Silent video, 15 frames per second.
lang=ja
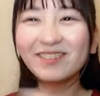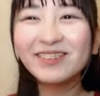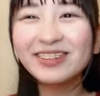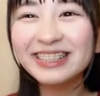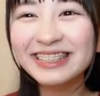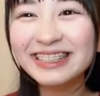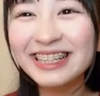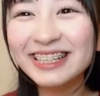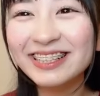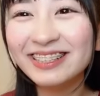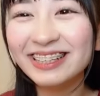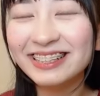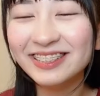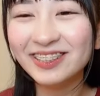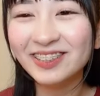文字なの
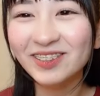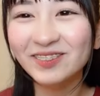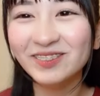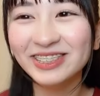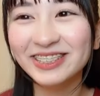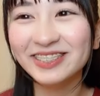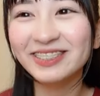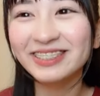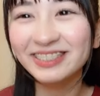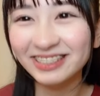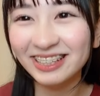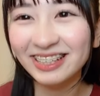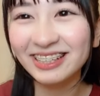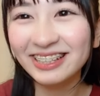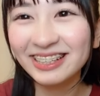がちょっと面白いよ
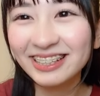ね